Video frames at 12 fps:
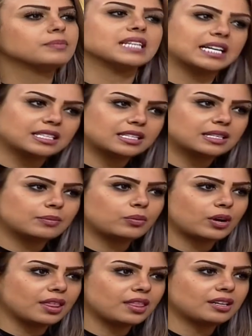مساعدته
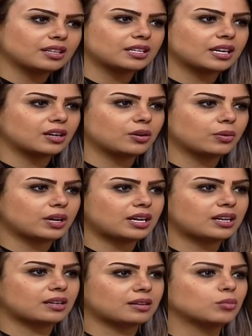بوضع انه
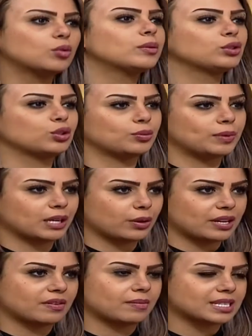هو مو موجود
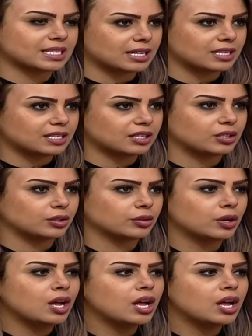بالكويت فماسكه الاستديو